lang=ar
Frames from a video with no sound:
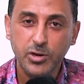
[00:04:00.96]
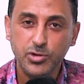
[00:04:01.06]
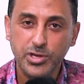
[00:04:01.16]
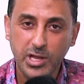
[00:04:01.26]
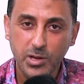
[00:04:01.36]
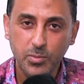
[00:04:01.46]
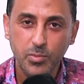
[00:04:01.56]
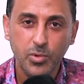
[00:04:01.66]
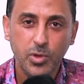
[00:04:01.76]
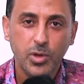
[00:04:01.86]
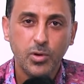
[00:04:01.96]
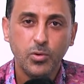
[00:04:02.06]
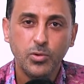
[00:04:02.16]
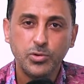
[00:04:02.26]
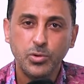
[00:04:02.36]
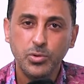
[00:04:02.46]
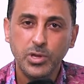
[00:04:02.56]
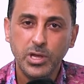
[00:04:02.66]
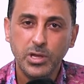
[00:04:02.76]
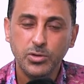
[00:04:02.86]
للرشد ديالهم وتكون
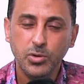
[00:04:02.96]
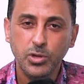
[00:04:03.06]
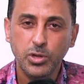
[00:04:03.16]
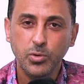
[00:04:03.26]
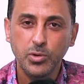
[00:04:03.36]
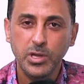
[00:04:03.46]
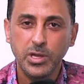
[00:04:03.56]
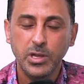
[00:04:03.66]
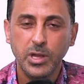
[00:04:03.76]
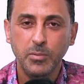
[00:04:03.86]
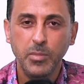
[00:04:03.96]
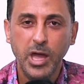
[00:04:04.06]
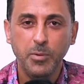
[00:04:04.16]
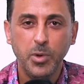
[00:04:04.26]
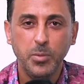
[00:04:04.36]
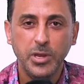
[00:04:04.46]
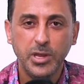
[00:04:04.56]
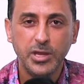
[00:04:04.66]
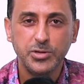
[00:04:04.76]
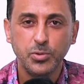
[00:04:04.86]
يكون المحبه بين
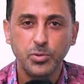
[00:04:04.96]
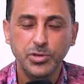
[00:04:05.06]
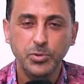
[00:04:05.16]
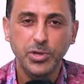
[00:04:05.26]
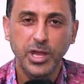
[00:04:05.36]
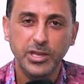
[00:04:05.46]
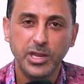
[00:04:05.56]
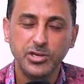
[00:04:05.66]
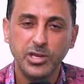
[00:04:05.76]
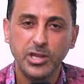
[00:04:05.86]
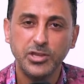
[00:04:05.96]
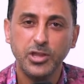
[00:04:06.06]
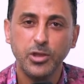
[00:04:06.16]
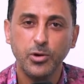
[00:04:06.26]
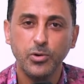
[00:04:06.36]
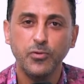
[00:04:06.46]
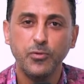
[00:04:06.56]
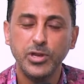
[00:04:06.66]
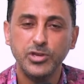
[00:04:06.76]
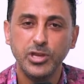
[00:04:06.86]
الناس ويتحيد هذا الشيء ديال التطرف
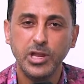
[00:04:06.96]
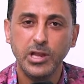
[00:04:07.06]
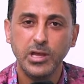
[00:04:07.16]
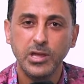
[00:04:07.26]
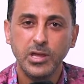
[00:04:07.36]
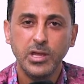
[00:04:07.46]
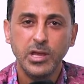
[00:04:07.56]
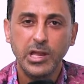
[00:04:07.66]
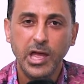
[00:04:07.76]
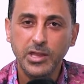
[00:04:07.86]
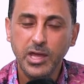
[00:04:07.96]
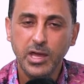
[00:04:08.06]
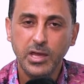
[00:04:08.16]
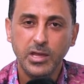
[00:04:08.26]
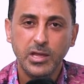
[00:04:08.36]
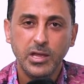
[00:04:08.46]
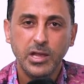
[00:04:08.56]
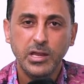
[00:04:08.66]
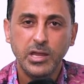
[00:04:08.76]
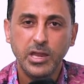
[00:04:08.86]
وهذا الشيء ديال العداء
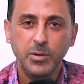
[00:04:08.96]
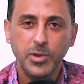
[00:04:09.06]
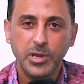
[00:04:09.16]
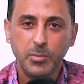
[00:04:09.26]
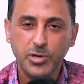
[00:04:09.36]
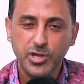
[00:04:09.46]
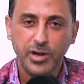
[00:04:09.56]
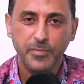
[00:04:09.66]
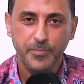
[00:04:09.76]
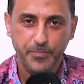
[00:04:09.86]
اللي كاين بين البشر